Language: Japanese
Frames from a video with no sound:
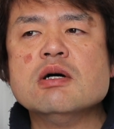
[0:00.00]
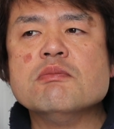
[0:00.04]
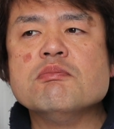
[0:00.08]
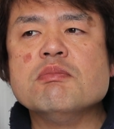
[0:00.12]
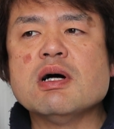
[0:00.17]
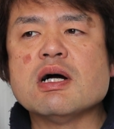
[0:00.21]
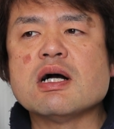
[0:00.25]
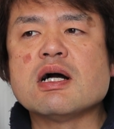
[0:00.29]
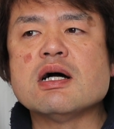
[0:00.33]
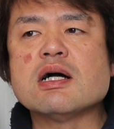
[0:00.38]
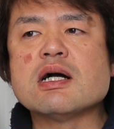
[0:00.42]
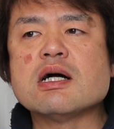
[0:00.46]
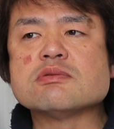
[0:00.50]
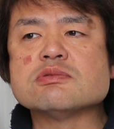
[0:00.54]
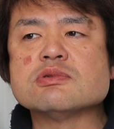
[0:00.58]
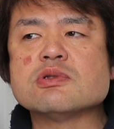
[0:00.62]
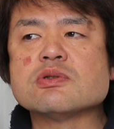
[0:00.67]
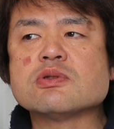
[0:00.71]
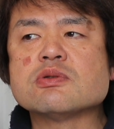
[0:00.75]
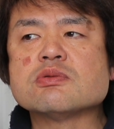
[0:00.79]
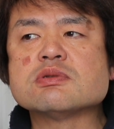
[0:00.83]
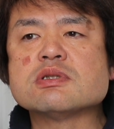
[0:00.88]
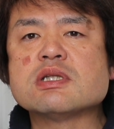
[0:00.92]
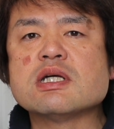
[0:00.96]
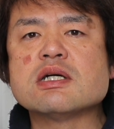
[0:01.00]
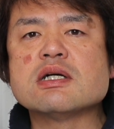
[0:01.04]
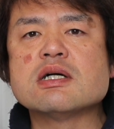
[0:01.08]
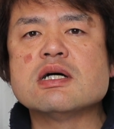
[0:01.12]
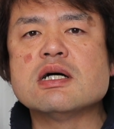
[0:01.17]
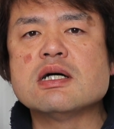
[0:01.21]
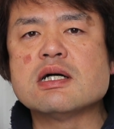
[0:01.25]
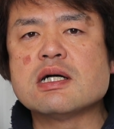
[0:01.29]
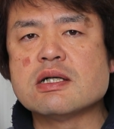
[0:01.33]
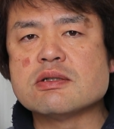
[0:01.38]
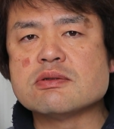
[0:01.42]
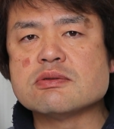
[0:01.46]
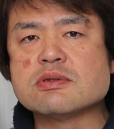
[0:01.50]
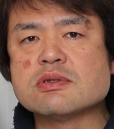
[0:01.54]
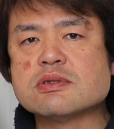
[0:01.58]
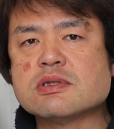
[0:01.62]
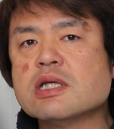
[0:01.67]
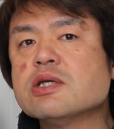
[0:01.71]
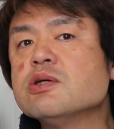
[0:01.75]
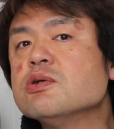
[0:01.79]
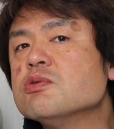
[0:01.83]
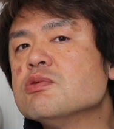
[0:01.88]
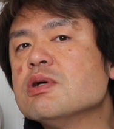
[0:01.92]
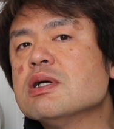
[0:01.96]
まあ、科学の得点が上がるっ
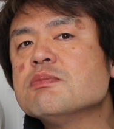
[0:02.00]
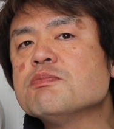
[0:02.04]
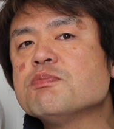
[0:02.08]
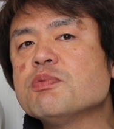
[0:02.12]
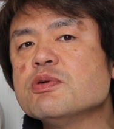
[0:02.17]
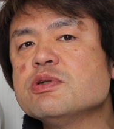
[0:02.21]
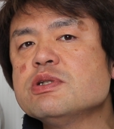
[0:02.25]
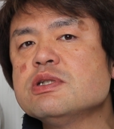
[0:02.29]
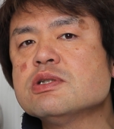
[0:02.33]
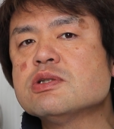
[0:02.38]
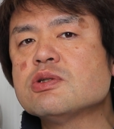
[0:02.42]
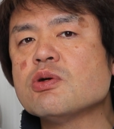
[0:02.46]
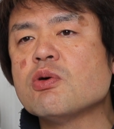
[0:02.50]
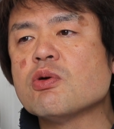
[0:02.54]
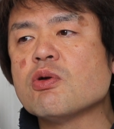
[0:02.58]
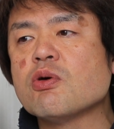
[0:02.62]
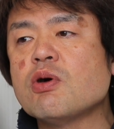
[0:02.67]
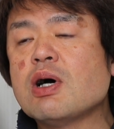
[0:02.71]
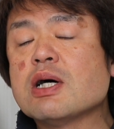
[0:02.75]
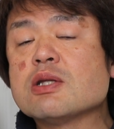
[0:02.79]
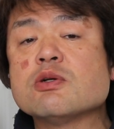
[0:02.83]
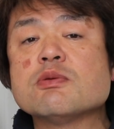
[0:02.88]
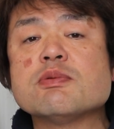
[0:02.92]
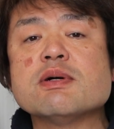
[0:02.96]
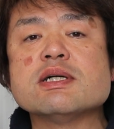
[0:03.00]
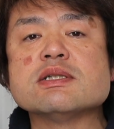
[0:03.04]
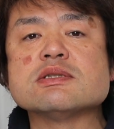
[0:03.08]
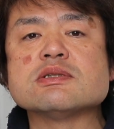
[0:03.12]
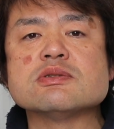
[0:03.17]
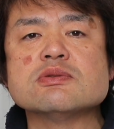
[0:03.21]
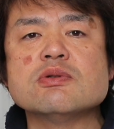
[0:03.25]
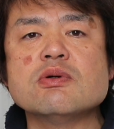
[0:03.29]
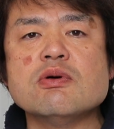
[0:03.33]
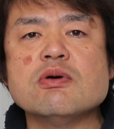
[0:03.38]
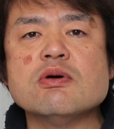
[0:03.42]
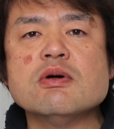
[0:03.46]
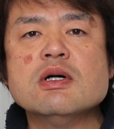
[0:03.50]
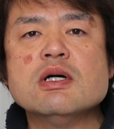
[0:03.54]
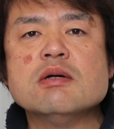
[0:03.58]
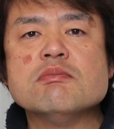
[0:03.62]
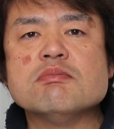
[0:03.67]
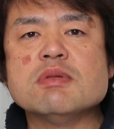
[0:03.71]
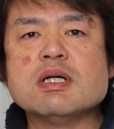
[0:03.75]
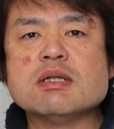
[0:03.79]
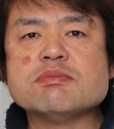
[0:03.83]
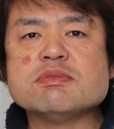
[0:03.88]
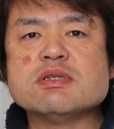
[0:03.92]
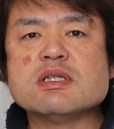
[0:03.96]
ていうワンポイントのアドバイスを、
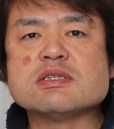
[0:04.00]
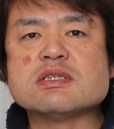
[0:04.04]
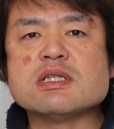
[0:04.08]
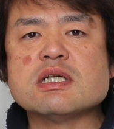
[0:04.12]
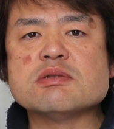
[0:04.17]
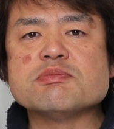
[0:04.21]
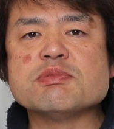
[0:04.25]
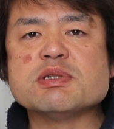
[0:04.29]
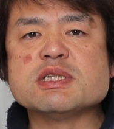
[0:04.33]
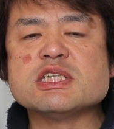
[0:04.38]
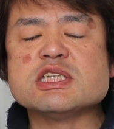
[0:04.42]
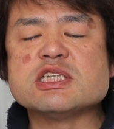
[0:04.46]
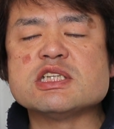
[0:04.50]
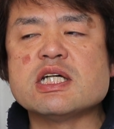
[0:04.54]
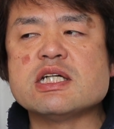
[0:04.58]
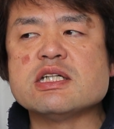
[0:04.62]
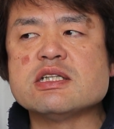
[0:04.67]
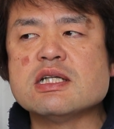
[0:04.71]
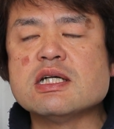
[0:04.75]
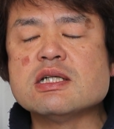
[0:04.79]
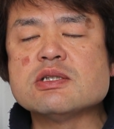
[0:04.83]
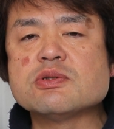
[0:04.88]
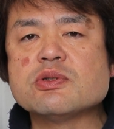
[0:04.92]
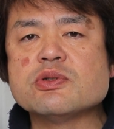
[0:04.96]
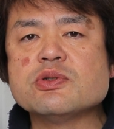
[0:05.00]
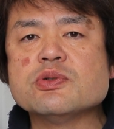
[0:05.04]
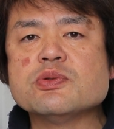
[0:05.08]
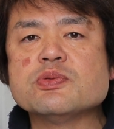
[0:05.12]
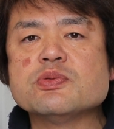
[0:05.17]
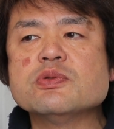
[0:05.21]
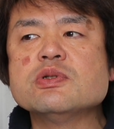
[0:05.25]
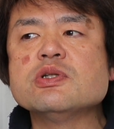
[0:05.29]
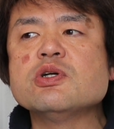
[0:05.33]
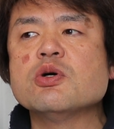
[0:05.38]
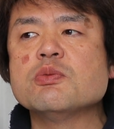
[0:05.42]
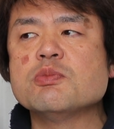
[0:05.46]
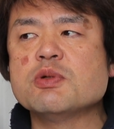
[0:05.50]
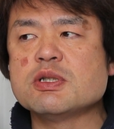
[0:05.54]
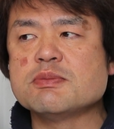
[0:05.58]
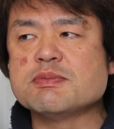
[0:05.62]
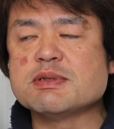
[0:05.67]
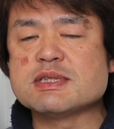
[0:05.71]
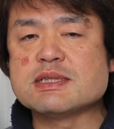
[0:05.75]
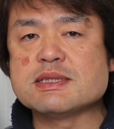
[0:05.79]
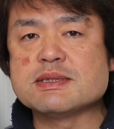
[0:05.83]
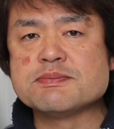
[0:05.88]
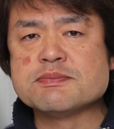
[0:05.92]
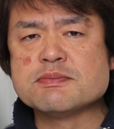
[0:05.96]
まあ、皆さんにしたいなというふうに思いま
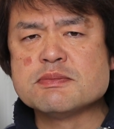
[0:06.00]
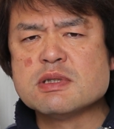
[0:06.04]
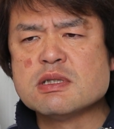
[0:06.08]
す。